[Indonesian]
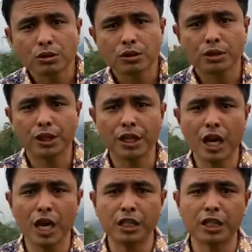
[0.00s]

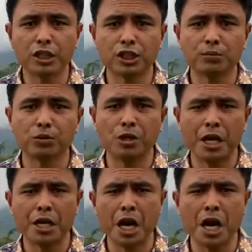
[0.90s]
Dia disebut
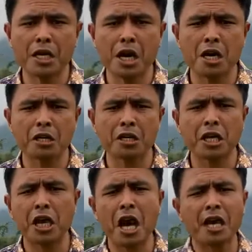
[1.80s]
anak-anak
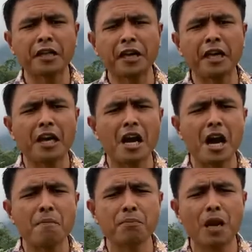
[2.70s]
kakek
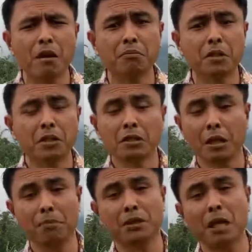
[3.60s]
Abram,
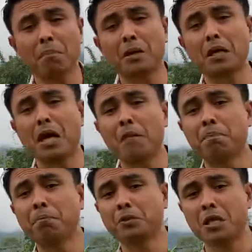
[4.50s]
tapi tak pernah
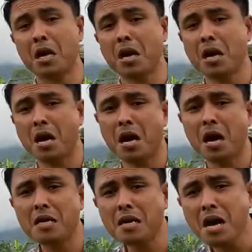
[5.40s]
punya
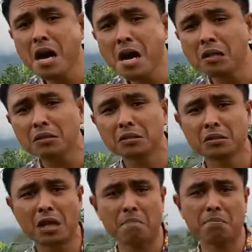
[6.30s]
anak,
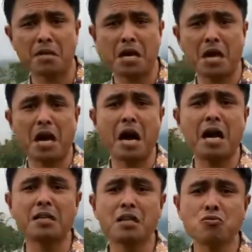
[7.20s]
tak pernah
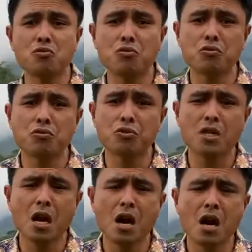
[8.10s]
ada
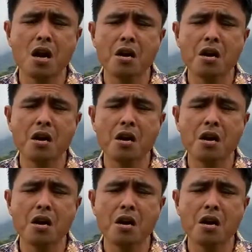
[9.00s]
cucunya.